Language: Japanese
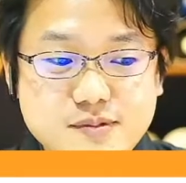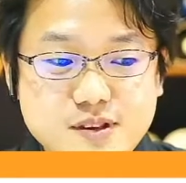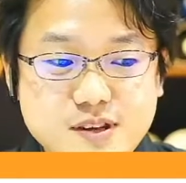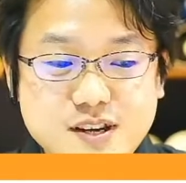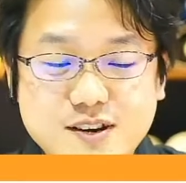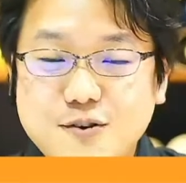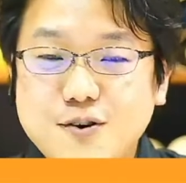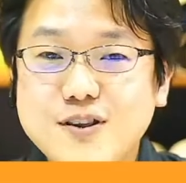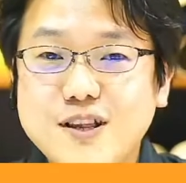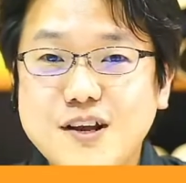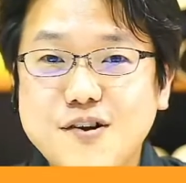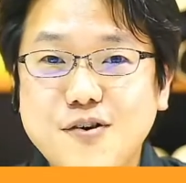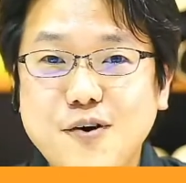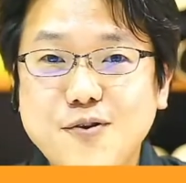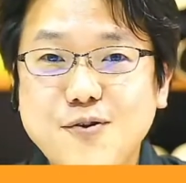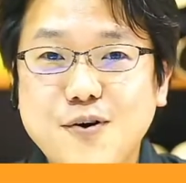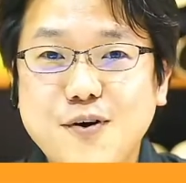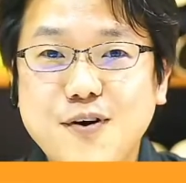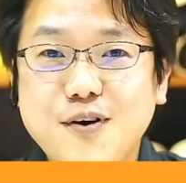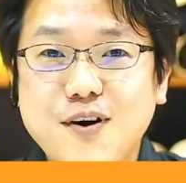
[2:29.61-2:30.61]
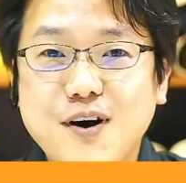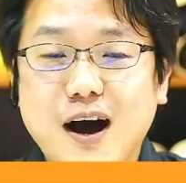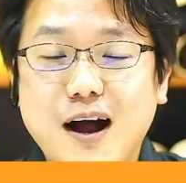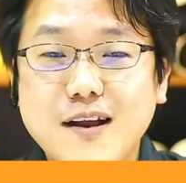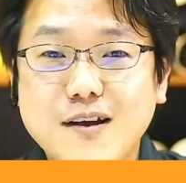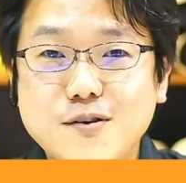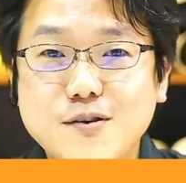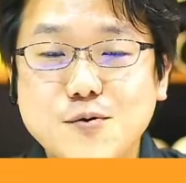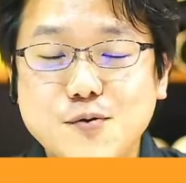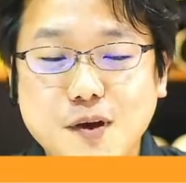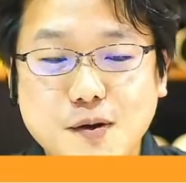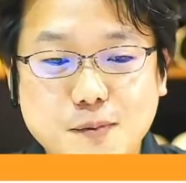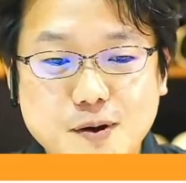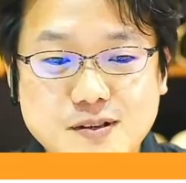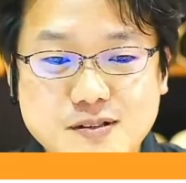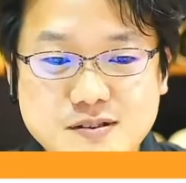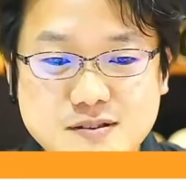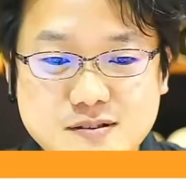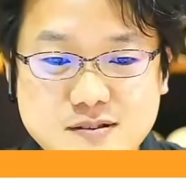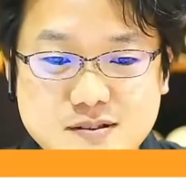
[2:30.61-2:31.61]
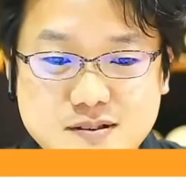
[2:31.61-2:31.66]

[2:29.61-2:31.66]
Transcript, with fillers: 聞こえてるよと。ありがとうございます。